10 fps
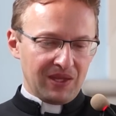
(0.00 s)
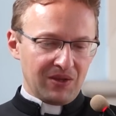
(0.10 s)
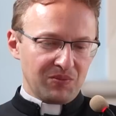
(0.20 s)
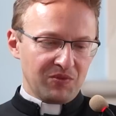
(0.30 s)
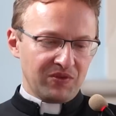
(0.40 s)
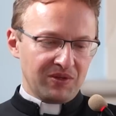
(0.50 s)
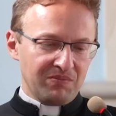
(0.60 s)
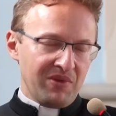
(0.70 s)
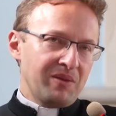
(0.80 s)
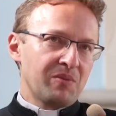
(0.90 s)
A on mówi,
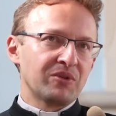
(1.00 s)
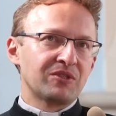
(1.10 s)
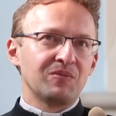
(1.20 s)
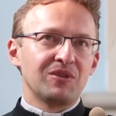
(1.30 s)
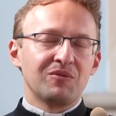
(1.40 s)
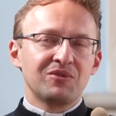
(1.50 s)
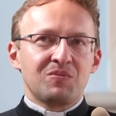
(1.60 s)
no, no po co mi to,